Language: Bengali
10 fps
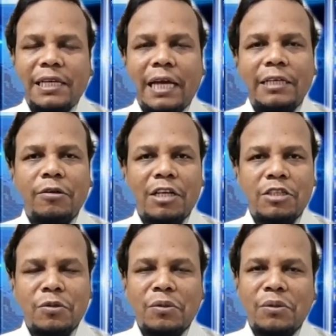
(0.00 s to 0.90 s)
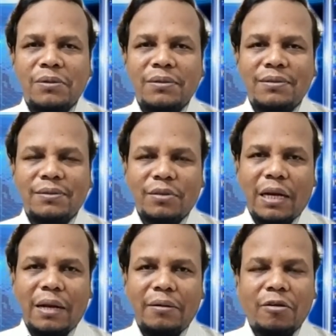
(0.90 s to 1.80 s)
খালি করার জন্য তারা
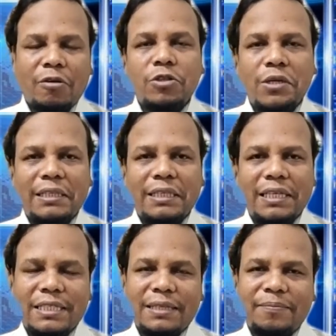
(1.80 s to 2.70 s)
ঘোষণা দিয়েছে